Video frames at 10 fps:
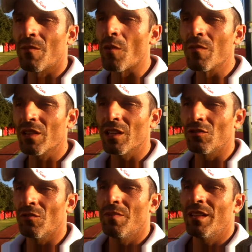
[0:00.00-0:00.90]
come ho
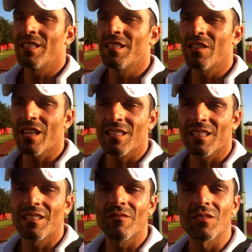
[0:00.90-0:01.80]
detto, per
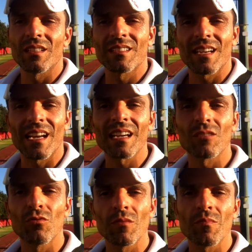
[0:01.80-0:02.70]
esigenza ne devi utilizzare
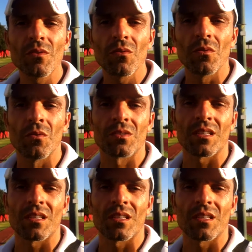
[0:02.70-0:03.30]
anche due in più,